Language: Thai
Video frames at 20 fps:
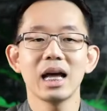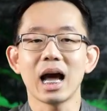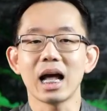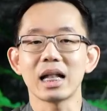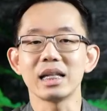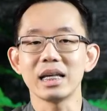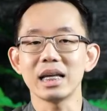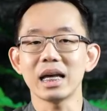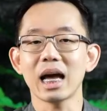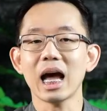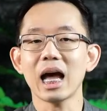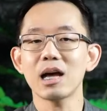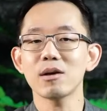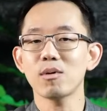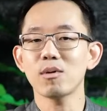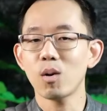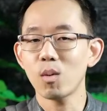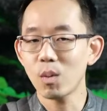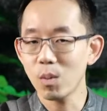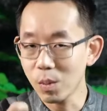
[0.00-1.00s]
อันนี้ให้
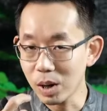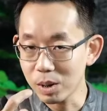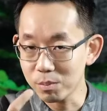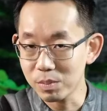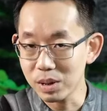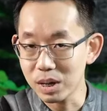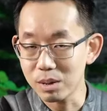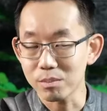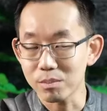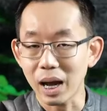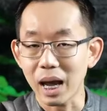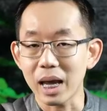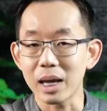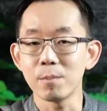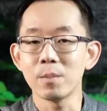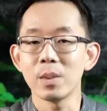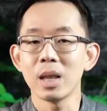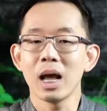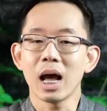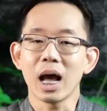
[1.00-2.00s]
เพราะว่าวันปีใหม่
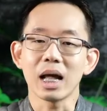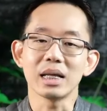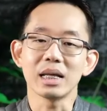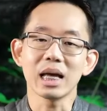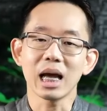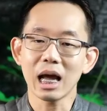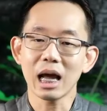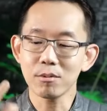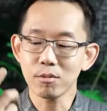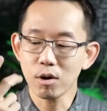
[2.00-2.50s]
อันนี้ให้